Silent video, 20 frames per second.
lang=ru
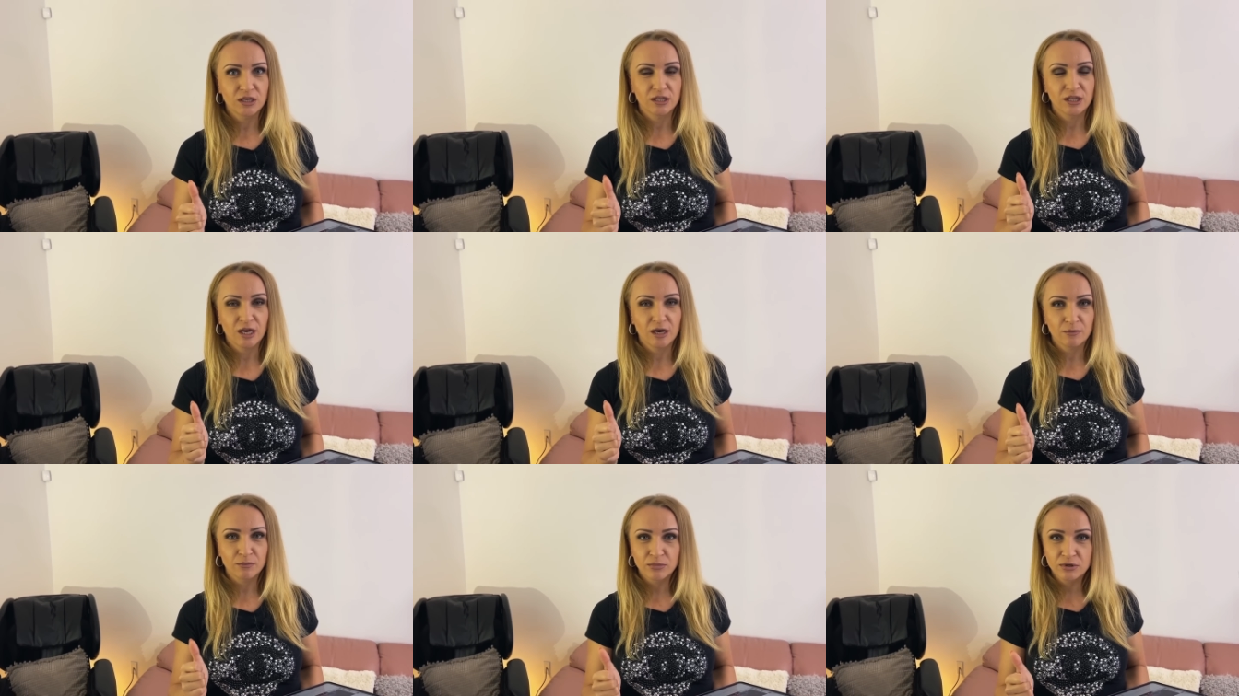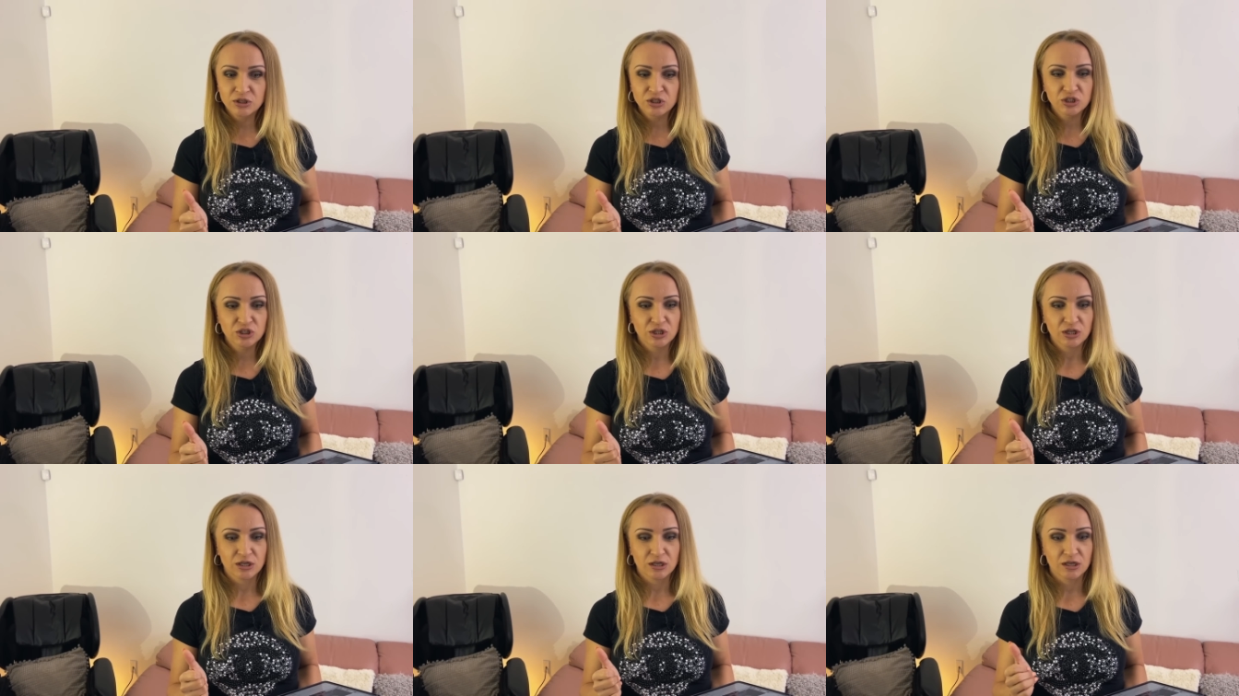
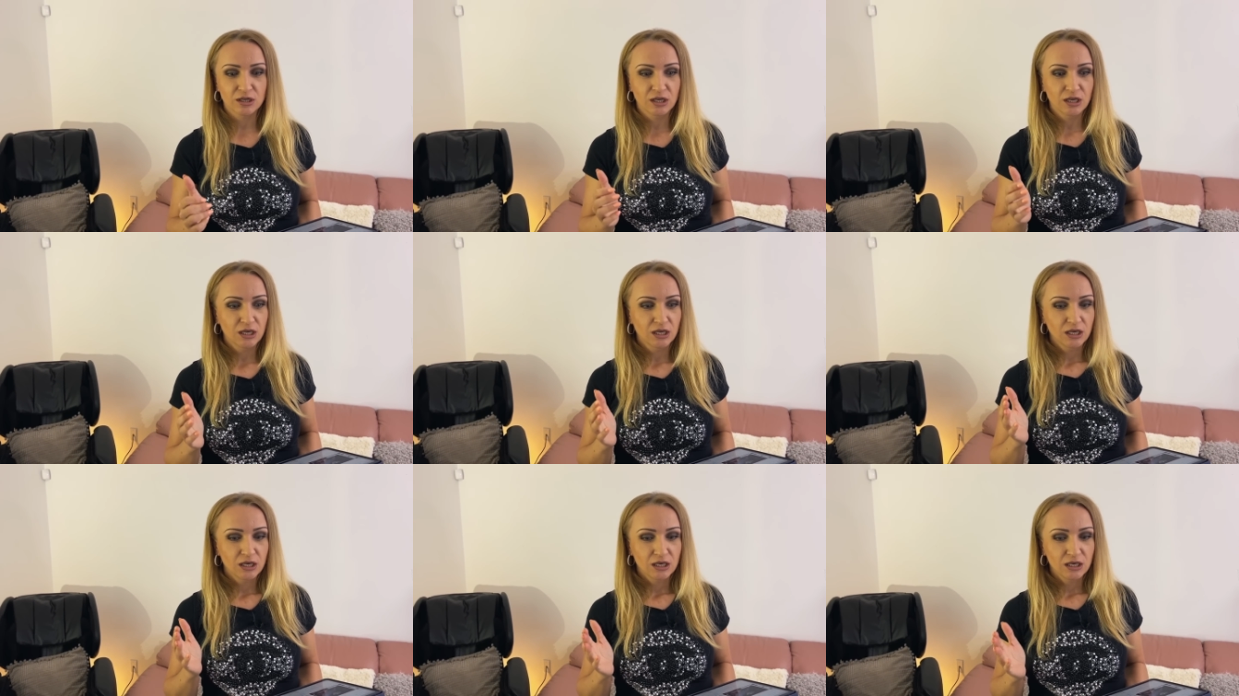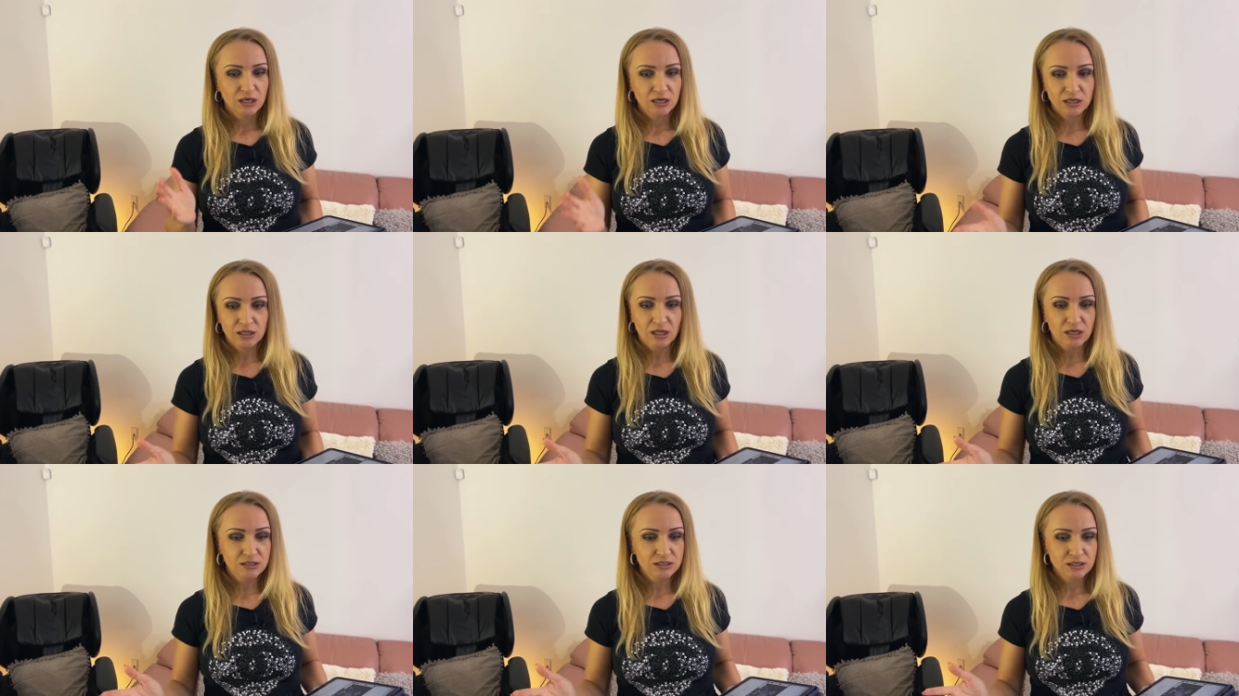необычная и
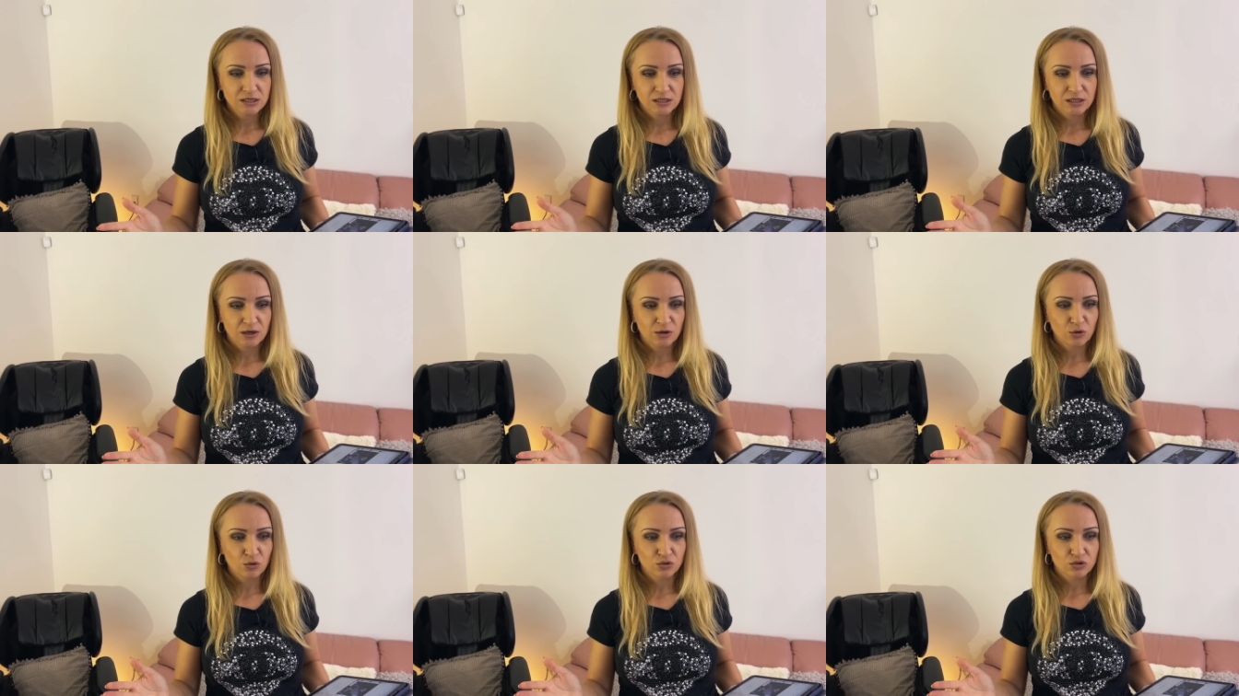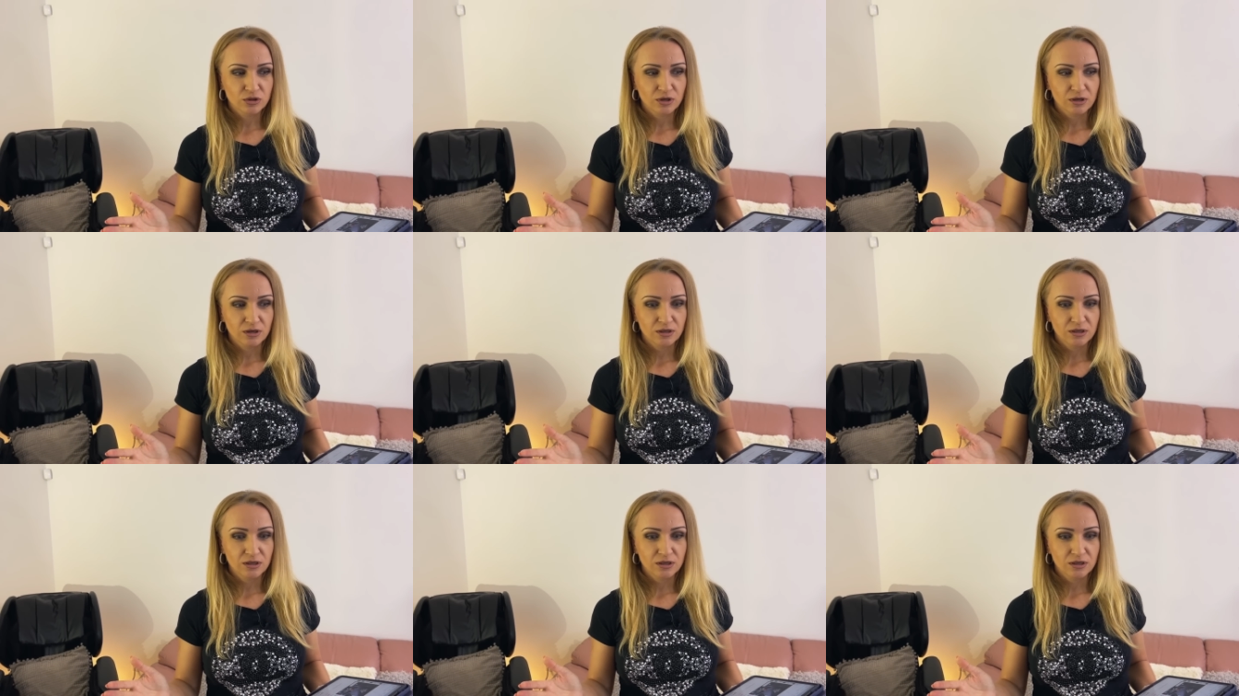классная находка.